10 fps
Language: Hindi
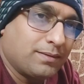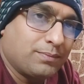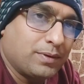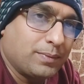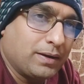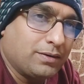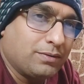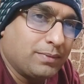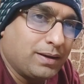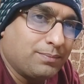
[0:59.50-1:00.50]
सबसे पहले तो
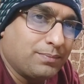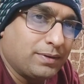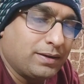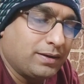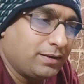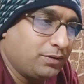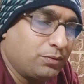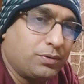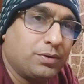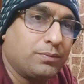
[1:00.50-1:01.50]
मैं अपने
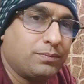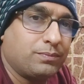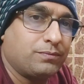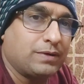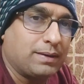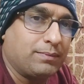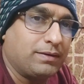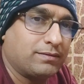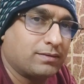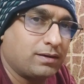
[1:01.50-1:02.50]
यूट्यूब
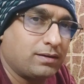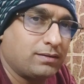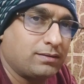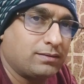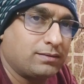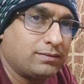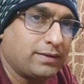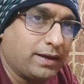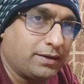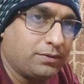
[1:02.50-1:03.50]
फैमिलीज़ का
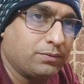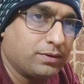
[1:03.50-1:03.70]
थैंक यू